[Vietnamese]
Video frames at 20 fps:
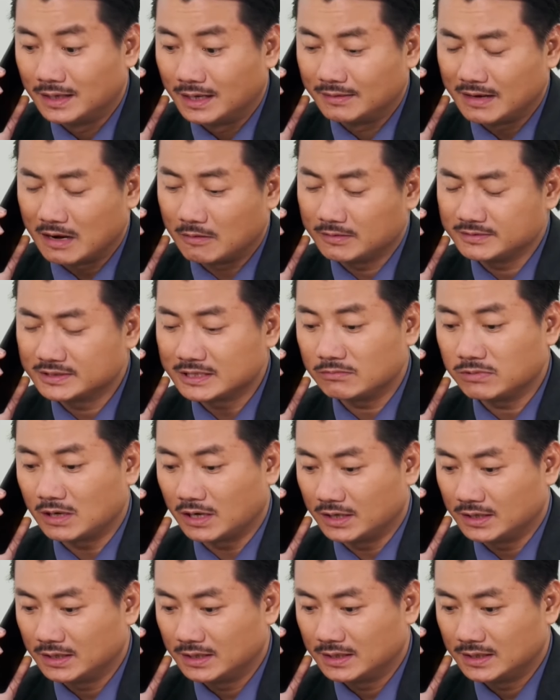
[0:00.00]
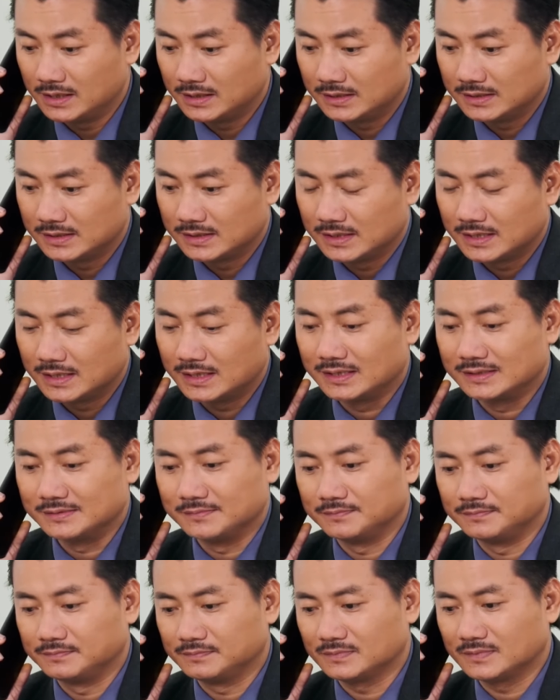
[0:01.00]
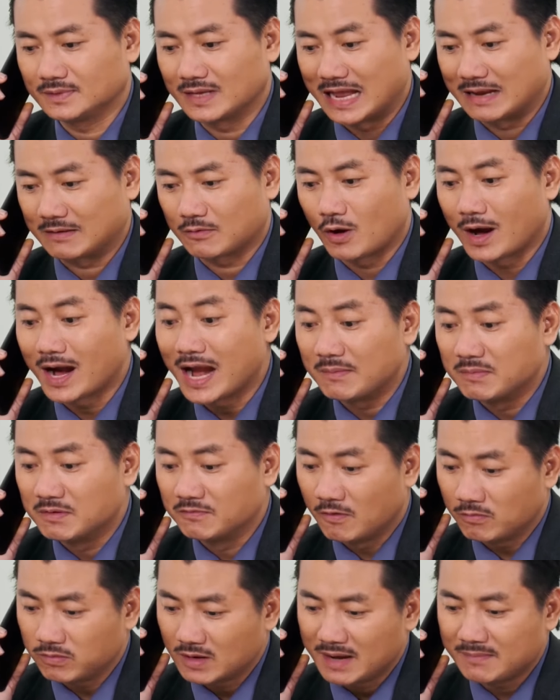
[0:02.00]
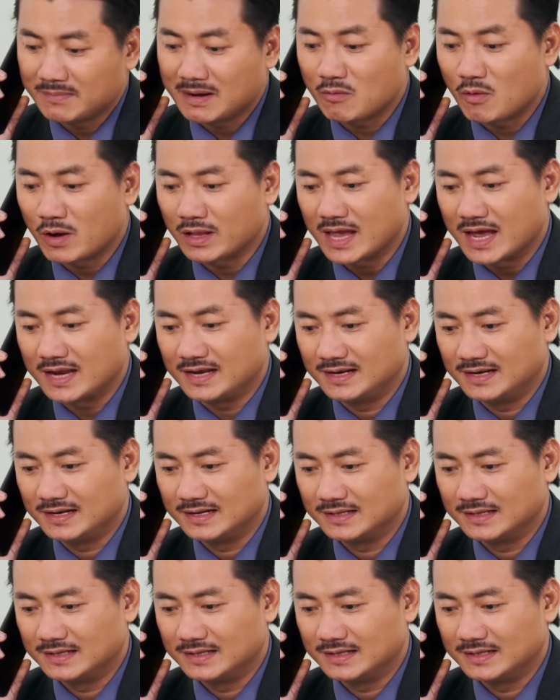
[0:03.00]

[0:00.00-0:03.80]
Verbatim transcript: hợp đồng anh xong rồi à, khoảng 20 phút nữa em đem qua cho anh